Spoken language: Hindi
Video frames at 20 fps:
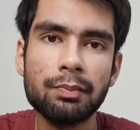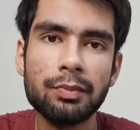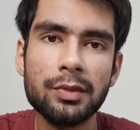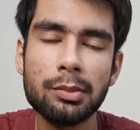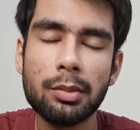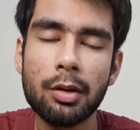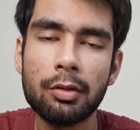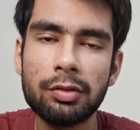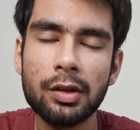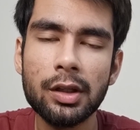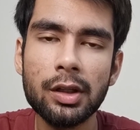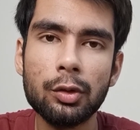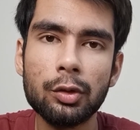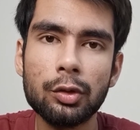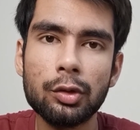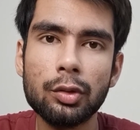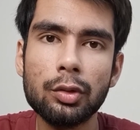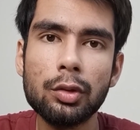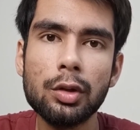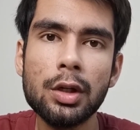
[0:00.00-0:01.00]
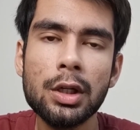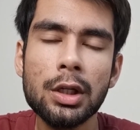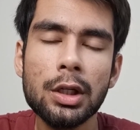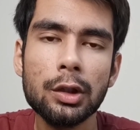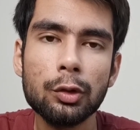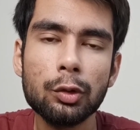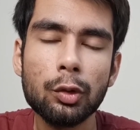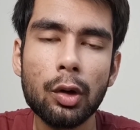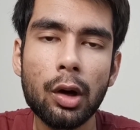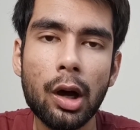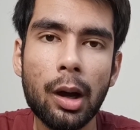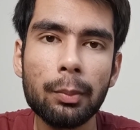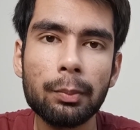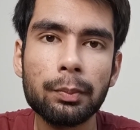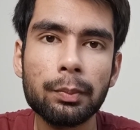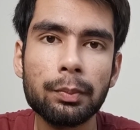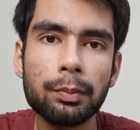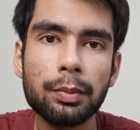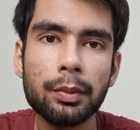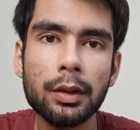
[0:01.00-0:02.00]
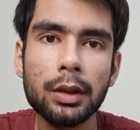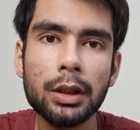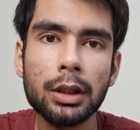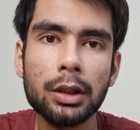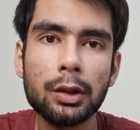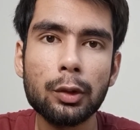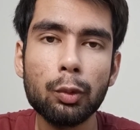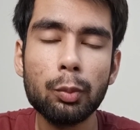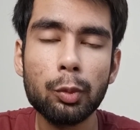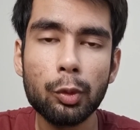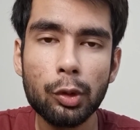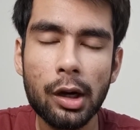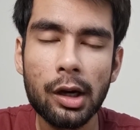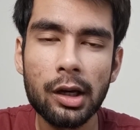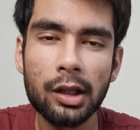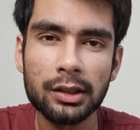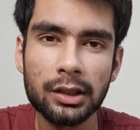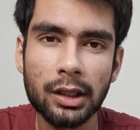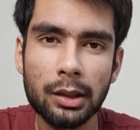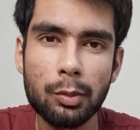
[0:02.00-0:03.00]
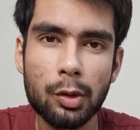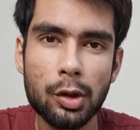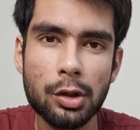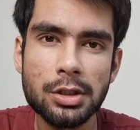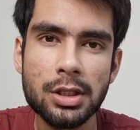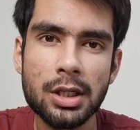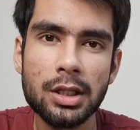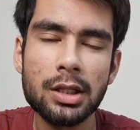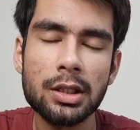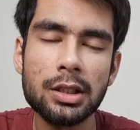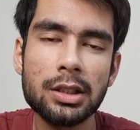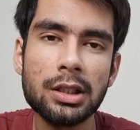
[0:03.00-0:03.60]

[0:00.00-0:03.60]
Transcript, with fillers: जब आप फेल होते हो तो आपको बुरा लगता है बहुत ज़्यादा